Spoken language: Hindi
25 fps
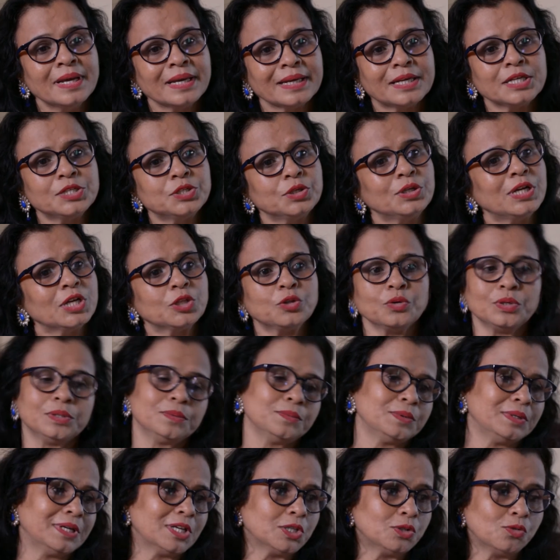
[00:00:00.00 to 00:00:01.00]
कि जो ना तो
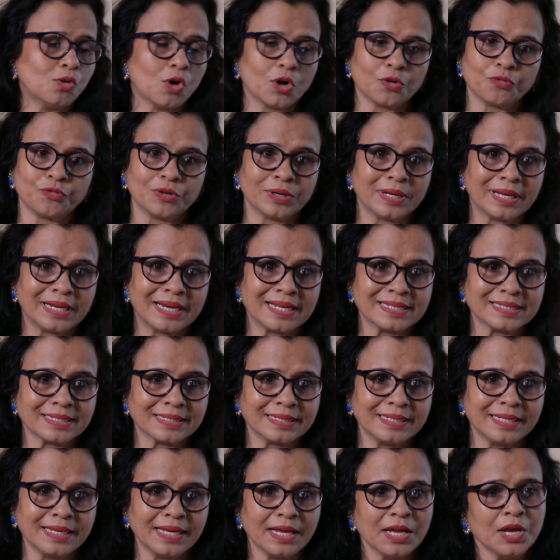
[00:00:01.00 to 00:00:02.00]
ना तो ऑर्फन कहला
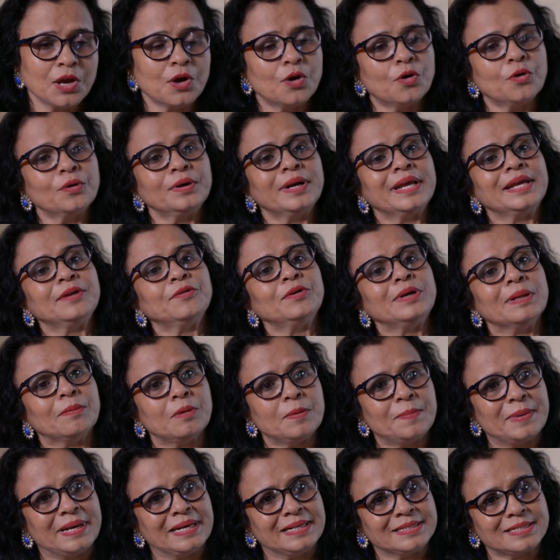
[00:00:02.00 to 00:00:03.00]
सकती है और ना ही वो डबल
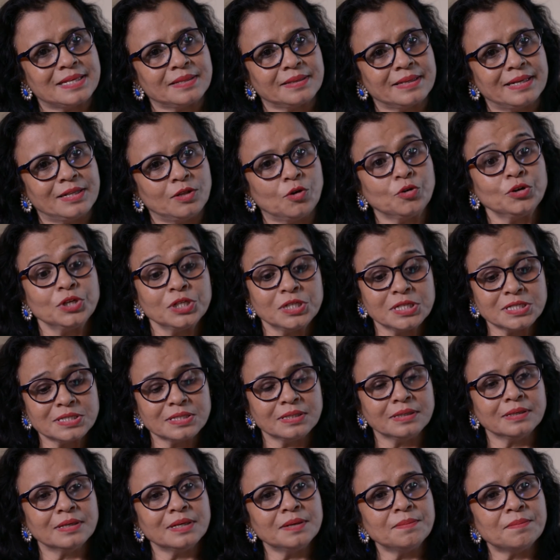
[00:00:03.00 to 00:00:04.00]
पेरेंट के साथ कहले और यदि
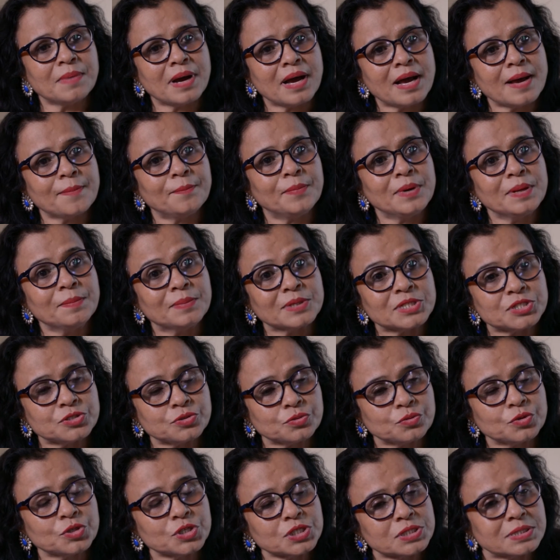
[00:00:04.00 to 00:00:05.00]
सिंगल माँ अपने बच्चों
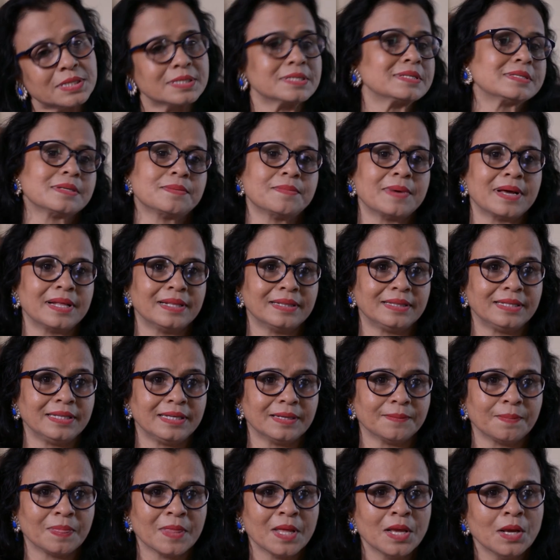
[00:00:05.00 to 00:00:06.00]
को किस तरह से संभालती है
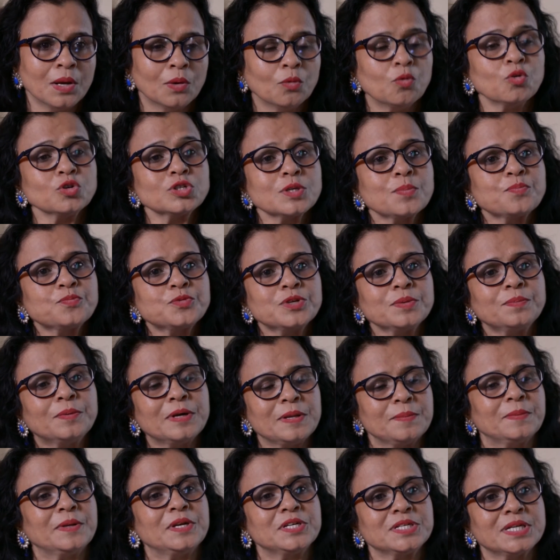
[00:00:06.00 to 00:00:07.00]
वो सबसे
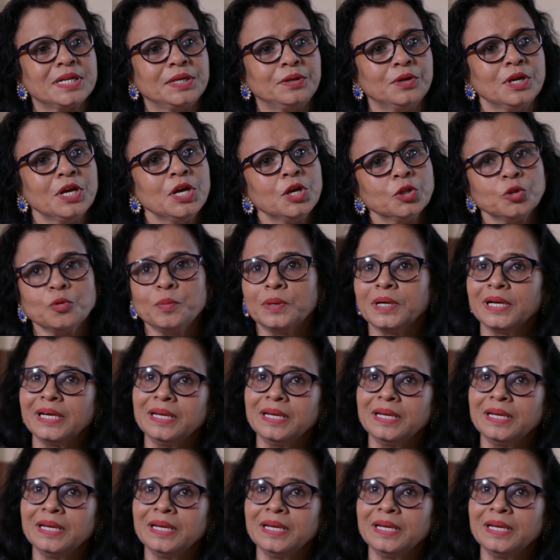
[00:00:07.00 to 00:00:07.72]
बड़ी परेशानी है तो मैं कहा